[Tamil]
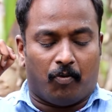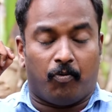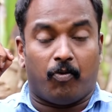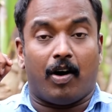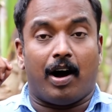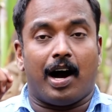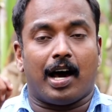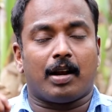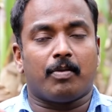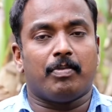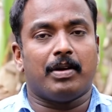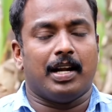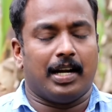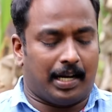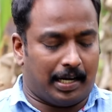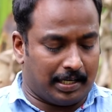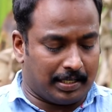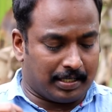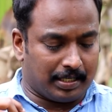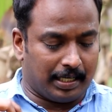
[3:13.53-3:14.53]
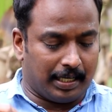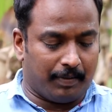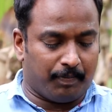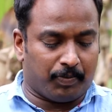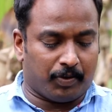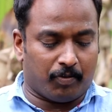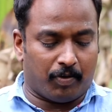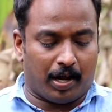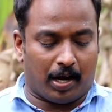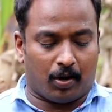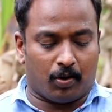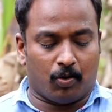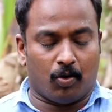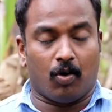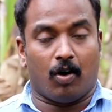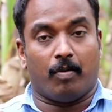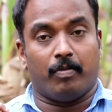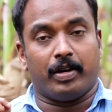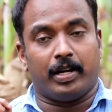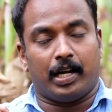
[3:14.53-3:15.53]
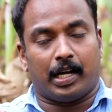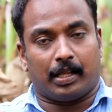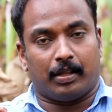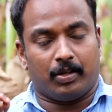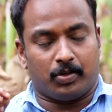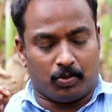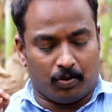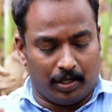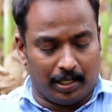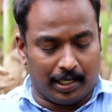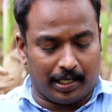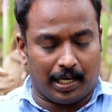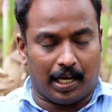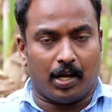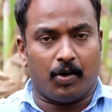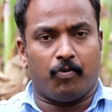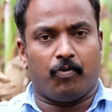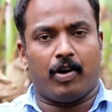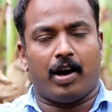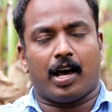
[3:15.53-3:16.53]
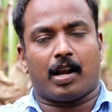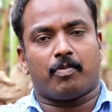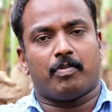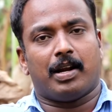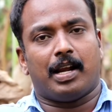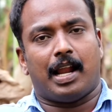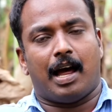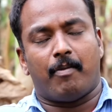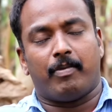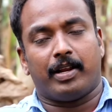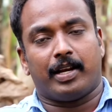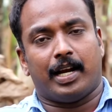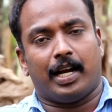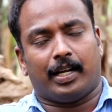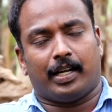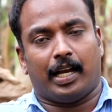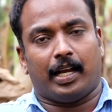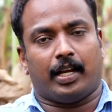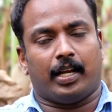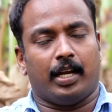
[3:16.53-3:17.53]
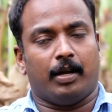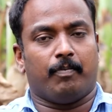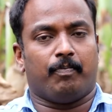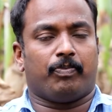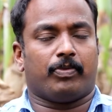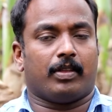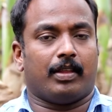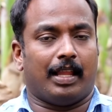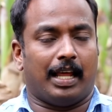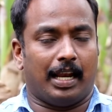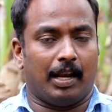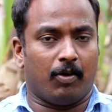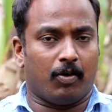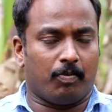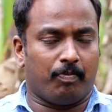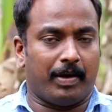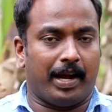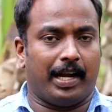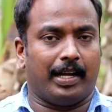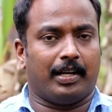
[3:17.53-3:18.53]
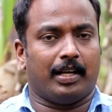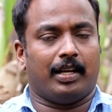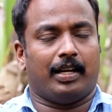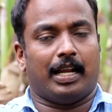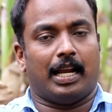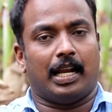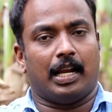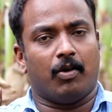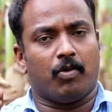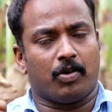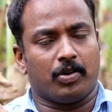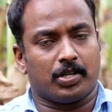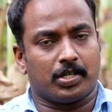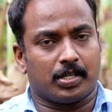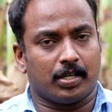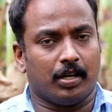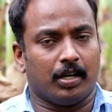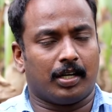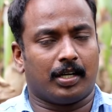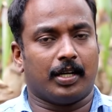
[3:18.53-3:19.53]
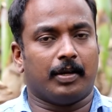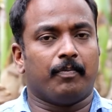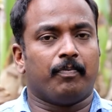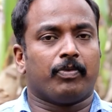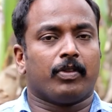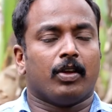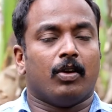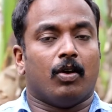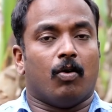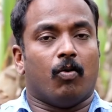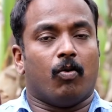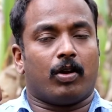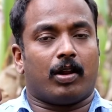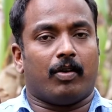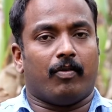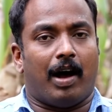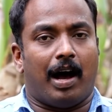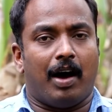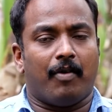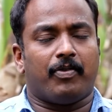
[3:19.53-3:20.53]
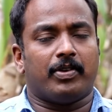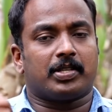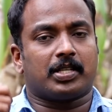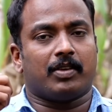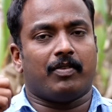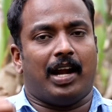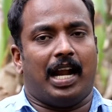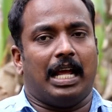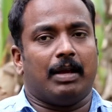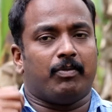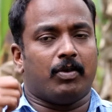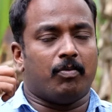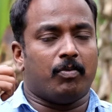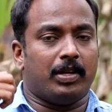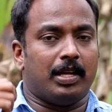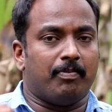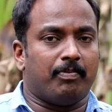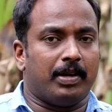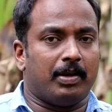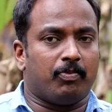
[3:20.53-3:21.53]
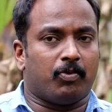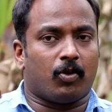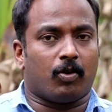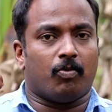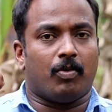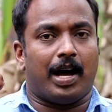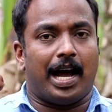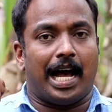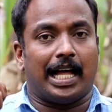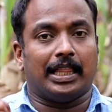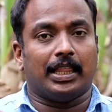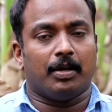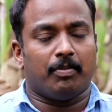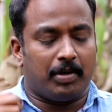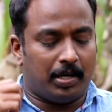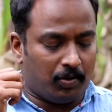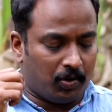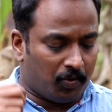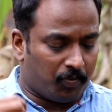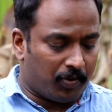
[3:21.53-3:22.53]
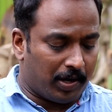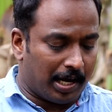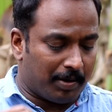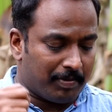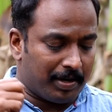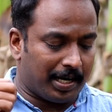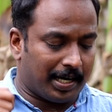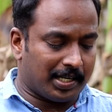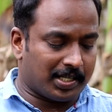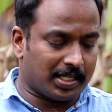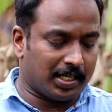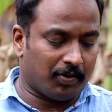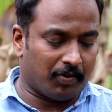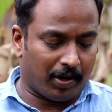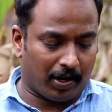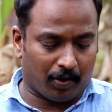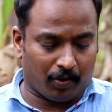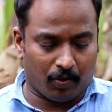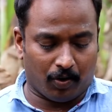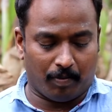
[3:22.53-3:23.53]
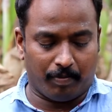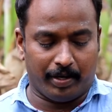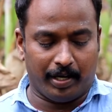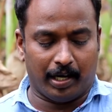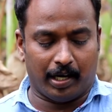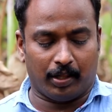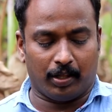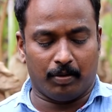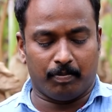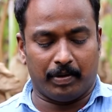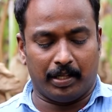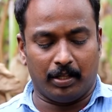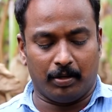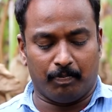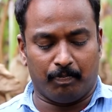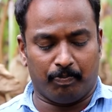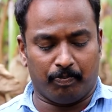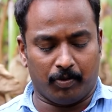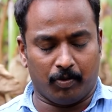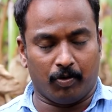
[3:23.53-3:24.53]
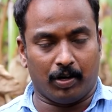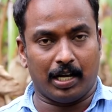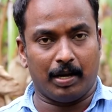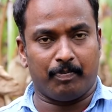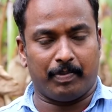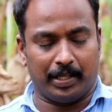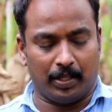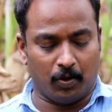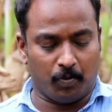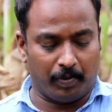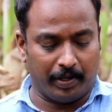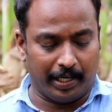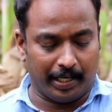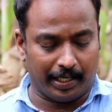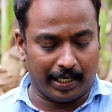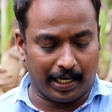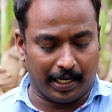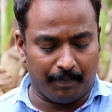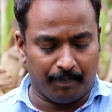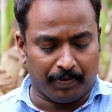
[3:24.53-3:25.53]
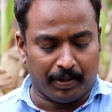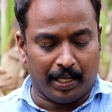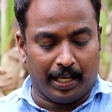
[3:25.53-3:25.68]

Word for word: ஃபார்மல் ட்ரெஸ்ஸில் வரணும் அப்படின்றத சொல்லியிருக்காங்க ஃபார்மல் அப்படின்னா டக்கின் நல்ல ஒரு பேண்ட்டு நல்ல ஒரு ஷர்ட்டு ஒரு ஆஃபீஸ்க்கு வேலைக்கு போகும்போது எப்படி போடணுமோ அந்த மாதிரி ஒரு ஃபார்மல் ட்ரெஸ்ஸில் வரணும் அப்படின்றதையும் மதி இவங்க பதிவு பண்ணியிருக்காங்க